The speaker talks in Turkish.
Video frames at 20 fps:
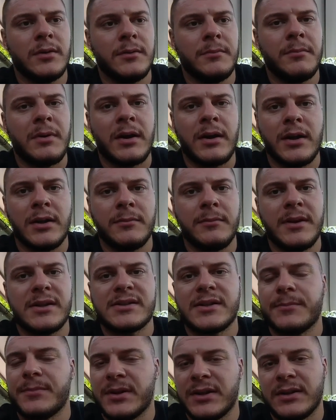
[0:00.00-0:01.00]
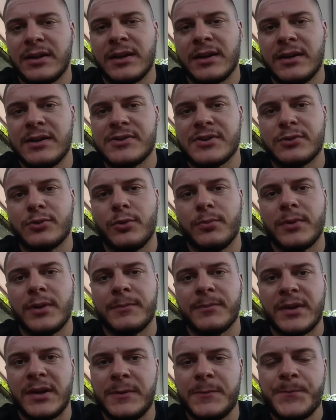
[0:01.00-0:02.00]
E, bakalım hesap ne kadar gelecek
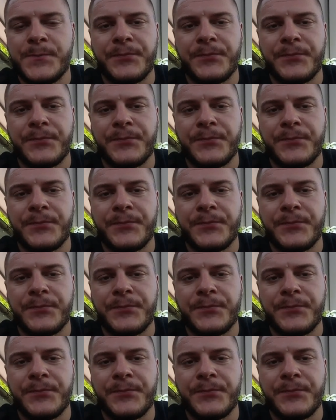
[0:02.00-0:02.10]
toplamda.